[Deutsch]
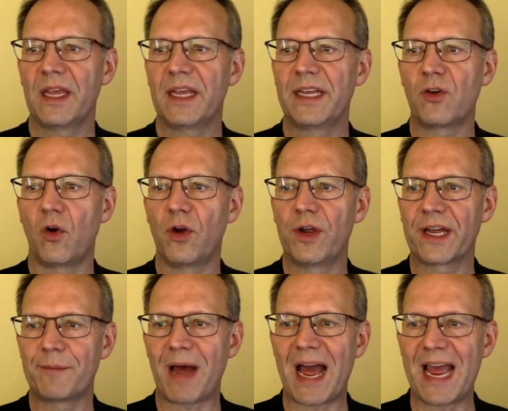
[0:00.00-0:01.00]
in
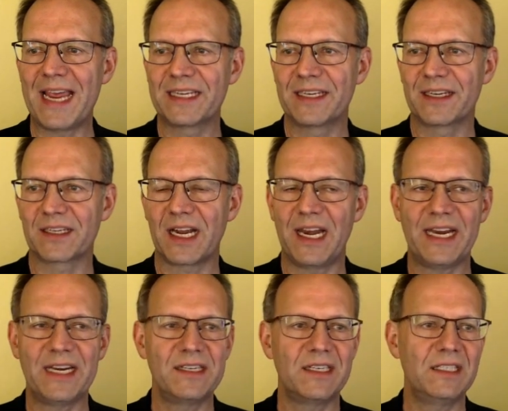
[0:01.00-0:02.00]
eurem eigenen
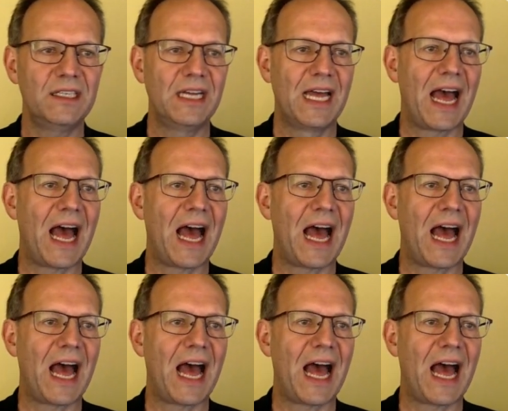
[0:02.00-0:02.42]
Kalender,